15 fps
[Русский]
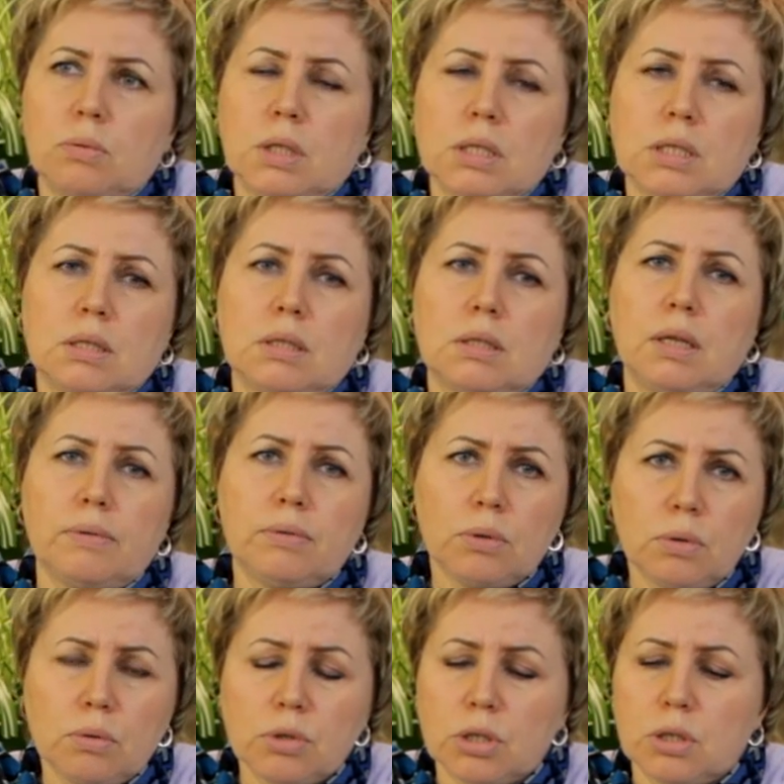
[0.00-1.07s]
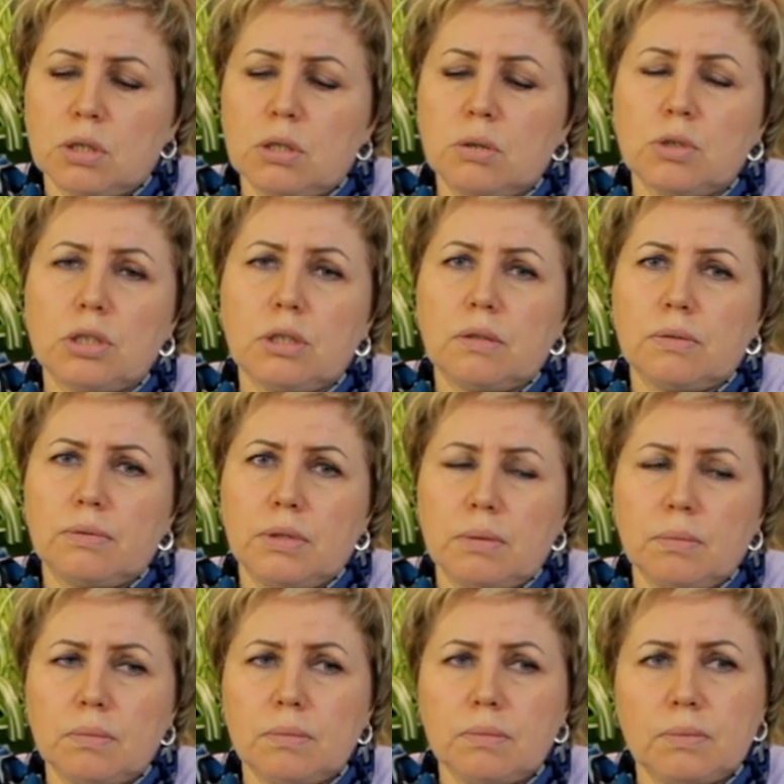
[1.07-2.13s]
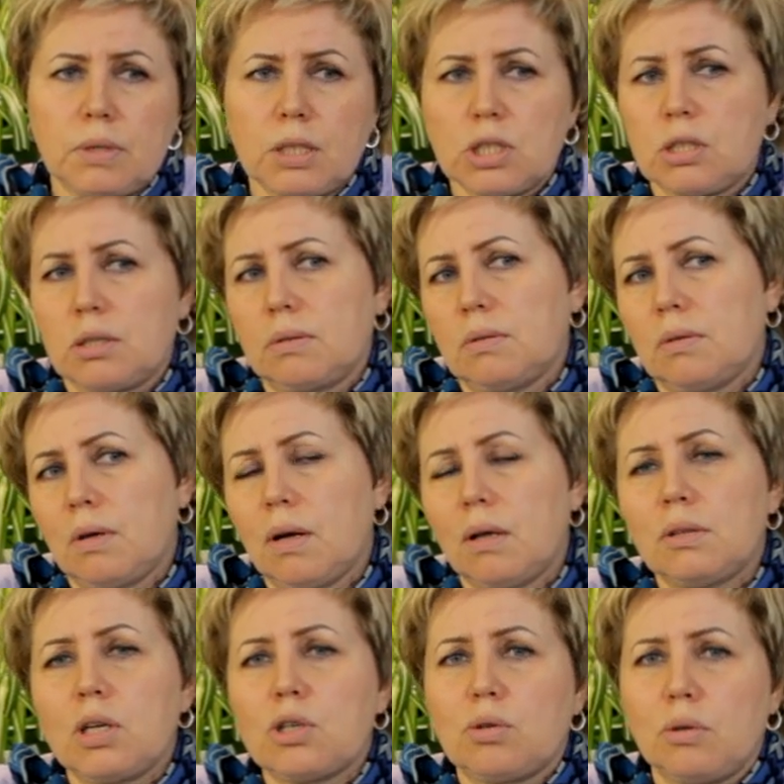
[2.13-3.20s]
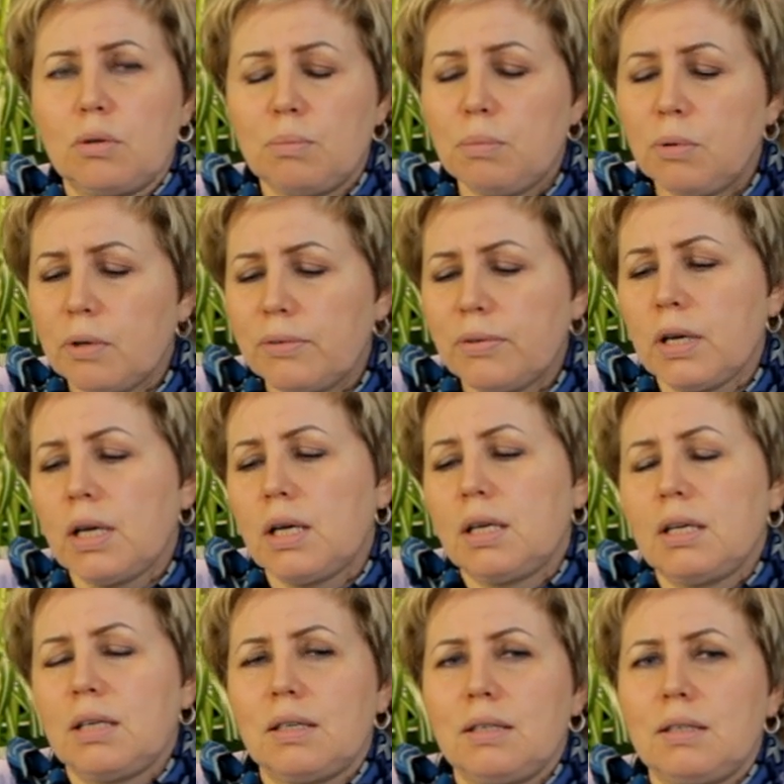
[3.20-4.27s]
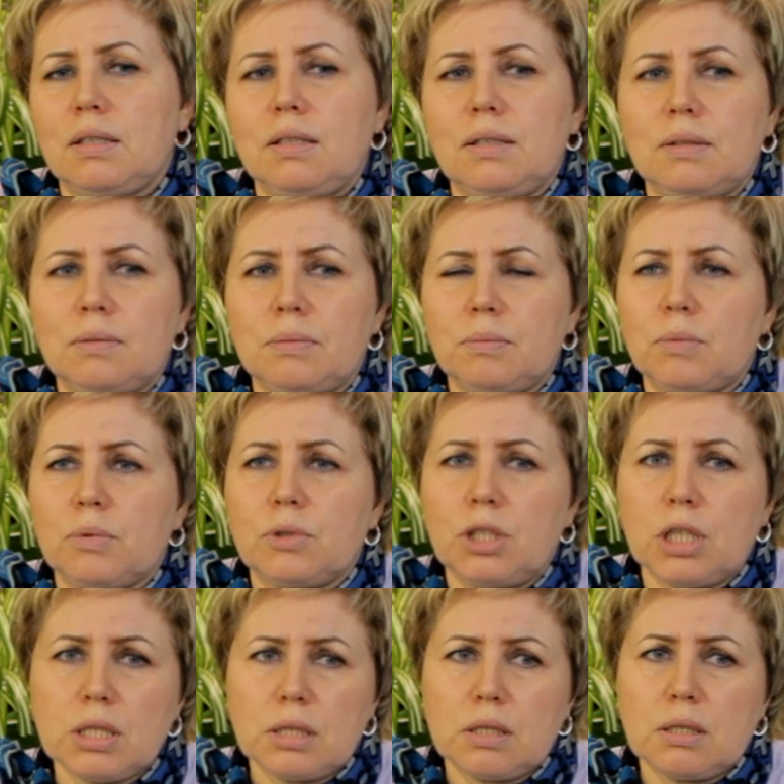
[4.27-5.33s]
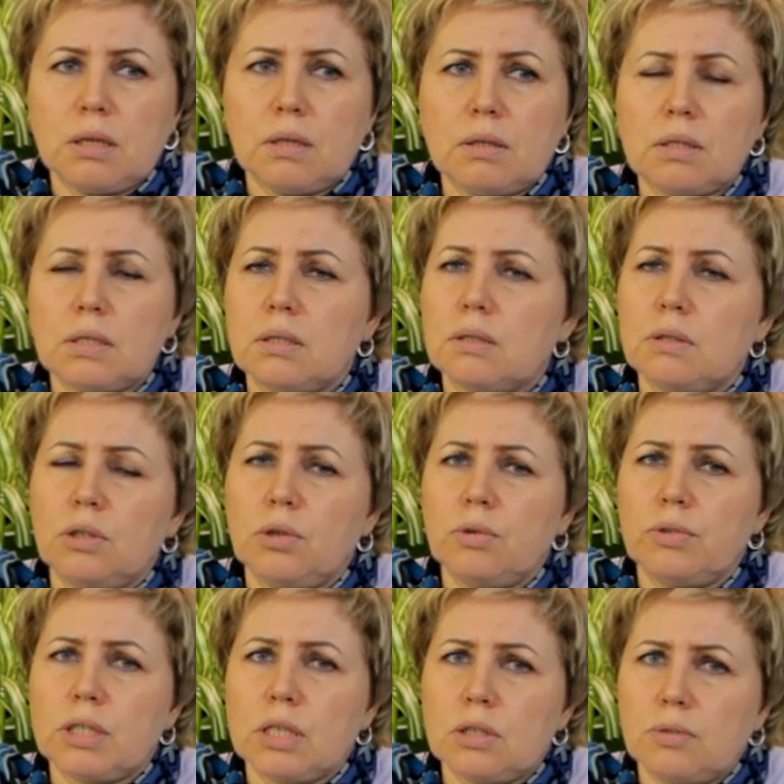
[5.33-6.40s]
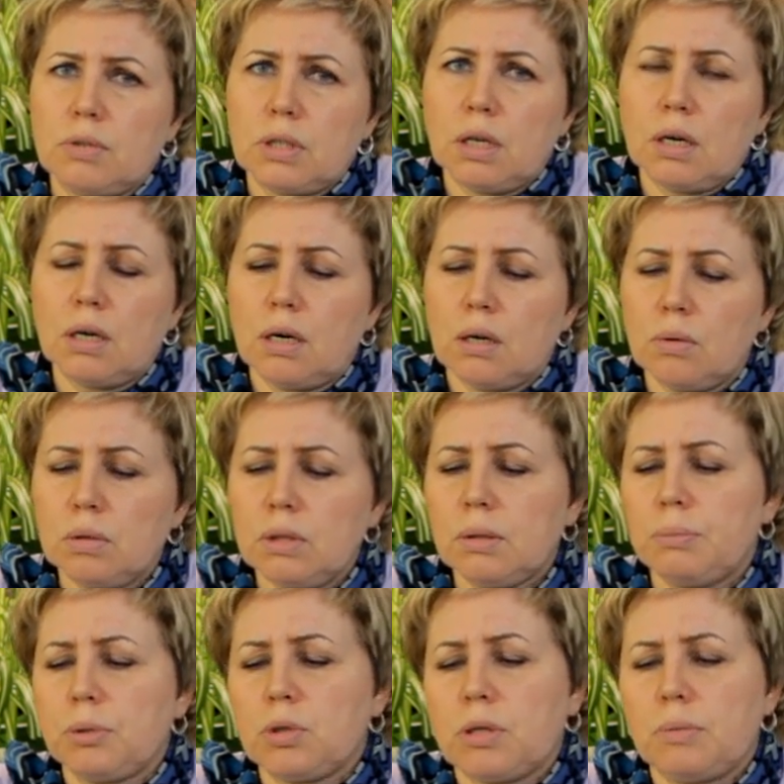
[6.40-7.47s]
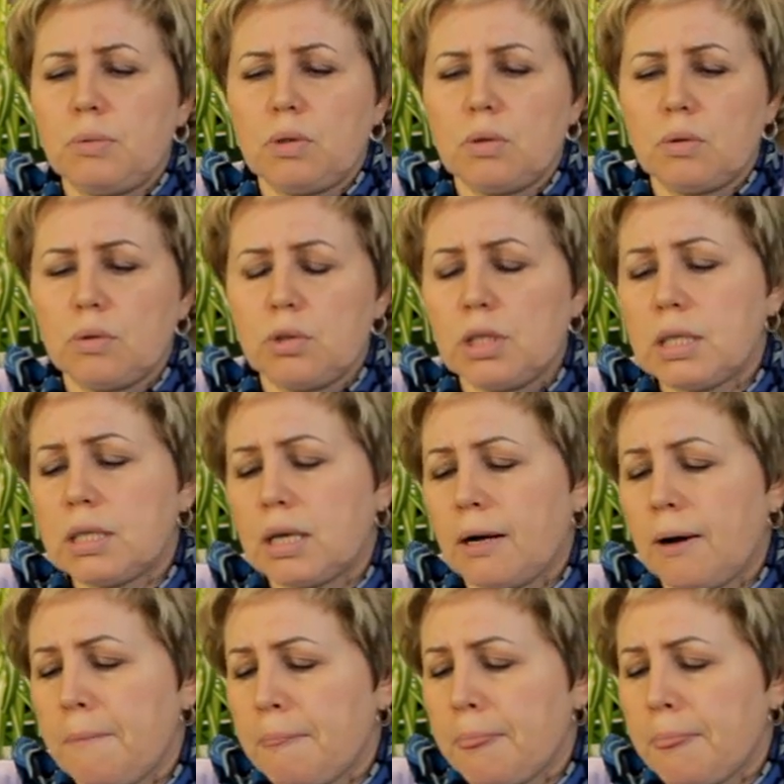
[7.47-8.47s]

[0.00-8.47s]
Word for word: у нас давно уже заслужила нашу, нашу любовь. И часто ее высаживают на огородах, приусадебных участках.